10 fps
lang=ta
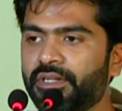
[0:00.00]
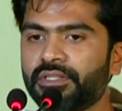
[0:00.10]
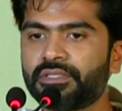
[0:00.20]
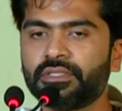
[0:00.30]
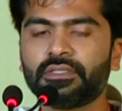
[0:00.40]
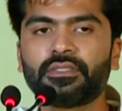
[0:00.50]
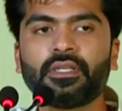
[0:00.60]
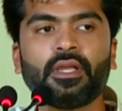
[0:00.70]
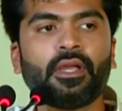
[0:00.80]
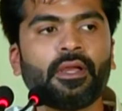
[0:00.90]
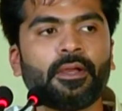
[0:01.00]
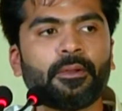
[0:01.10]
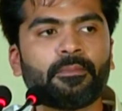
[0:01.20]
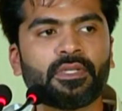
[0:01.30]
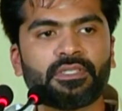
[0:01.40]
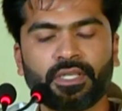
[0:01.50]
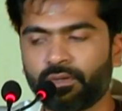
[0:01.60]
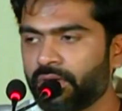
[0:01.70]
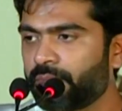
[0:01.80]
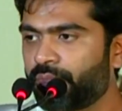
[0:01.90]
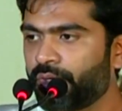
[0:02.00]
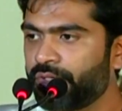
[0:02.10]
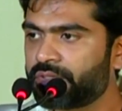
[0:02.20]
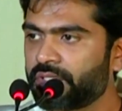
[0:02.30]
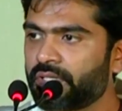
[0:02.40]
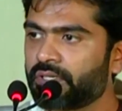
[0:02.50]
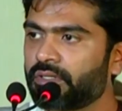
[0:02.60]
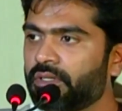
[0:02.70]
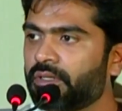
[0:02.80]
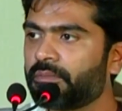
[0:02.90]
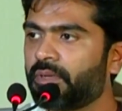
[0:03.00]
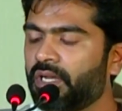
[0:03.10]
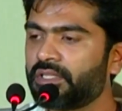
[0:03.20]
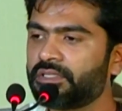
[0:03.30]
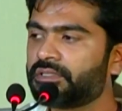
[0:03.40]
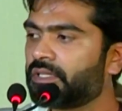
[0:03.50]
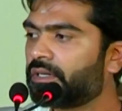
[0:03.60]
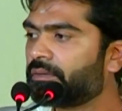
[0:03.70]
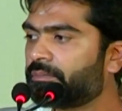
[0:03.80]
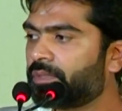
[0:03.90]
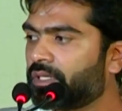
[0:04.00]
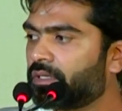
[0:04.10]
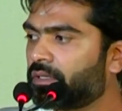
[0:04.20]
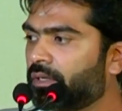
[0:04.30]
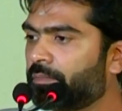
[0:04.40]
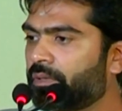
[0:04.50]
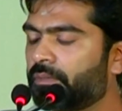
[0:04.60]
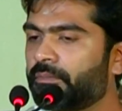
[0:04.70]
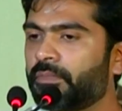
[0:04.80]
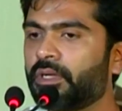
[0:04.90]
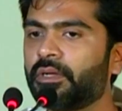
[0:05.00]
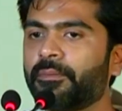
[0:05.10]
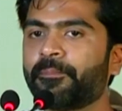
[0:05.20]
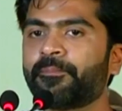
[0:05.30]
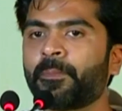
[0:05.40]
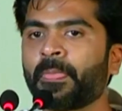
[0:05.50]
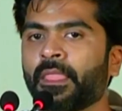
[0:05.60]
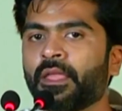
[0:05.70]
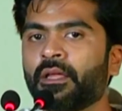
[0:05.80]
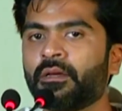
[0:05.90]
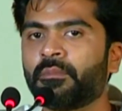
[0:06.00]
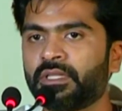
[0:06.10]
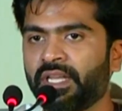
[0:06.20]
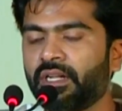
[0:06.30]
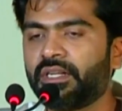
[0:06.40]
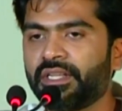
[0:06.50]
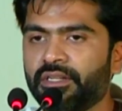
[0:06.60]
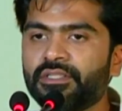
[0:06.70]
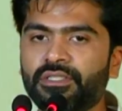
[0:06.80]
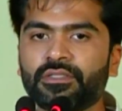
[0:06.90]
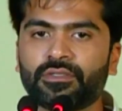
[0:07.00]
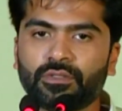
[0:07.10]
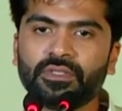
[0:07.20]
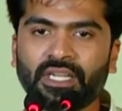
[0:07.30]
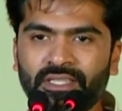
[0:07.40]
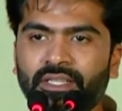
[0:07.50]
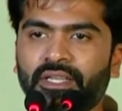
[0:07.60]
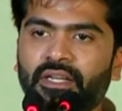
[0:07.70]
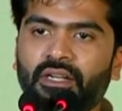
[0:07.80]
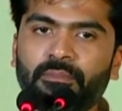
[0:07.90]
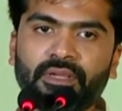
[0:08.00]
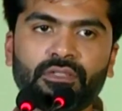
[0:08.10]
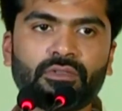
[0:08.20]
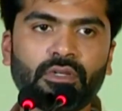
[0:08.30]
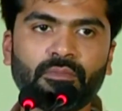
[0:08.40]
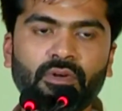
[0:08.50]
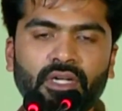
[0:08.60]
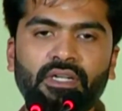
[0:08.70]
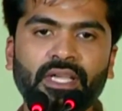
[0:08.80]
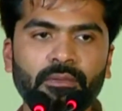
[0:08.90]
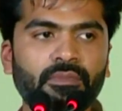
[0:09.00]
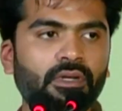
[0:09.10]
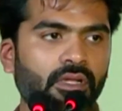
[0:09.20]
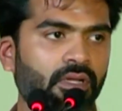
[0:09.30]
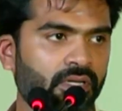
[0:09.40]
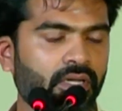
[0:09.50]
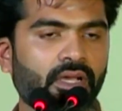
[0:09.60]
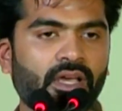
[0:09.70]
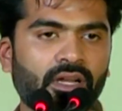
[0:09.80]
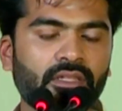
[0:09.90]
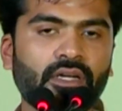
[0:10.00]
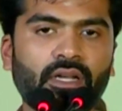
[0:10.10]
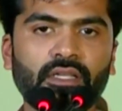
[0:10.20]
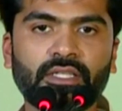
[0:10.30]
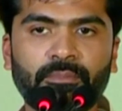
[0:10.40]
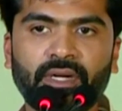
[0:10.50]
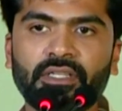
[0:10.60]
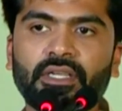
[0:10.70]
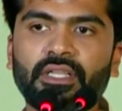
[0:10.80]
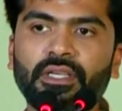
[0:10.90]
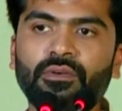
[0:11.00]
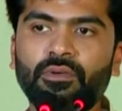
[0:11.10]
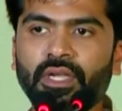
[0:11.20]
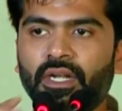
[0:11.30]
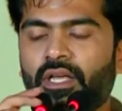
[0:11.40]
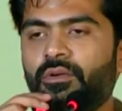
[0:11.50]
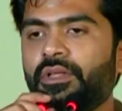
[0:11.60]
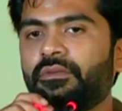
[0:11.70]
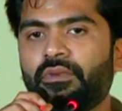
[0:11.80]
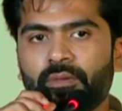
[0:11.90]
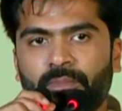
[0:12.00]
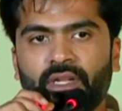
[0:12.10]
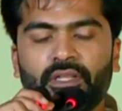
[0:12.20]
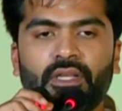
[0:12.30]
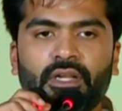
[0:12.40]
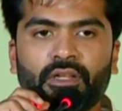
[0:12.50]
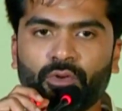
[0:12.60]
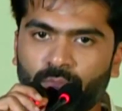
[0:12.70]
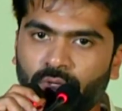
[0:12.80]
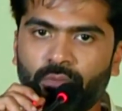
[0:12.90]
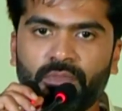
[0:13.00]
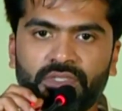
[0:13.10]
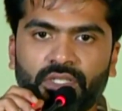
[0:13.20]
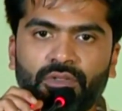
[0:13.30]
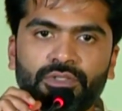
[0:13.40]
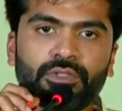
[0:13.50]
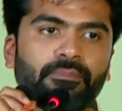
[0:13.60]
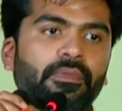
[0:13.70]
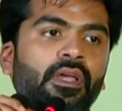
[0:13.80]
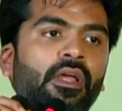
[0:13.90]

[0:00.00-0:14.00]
டெக்னீஷியன்ஸ் ப்ளஸ் என்னோடய ப்ரொடியூசர் பாலாஜி சார் அப்புறம் மற்ற எல்லா டெக்னீஷியன்ஸுக்கும் தனித்தனியாக என்னால் பேர் சொல்ல முடியல டைம் இல்லைன்ற காரணத்தினால தப்பாக எடுத்துக்காதீங்க உங்கள் எல்லாரோடையும் ஒர்க் பண்ணதில் எனக்கு ரொம்ப ரொம்ப சந்தோஷம்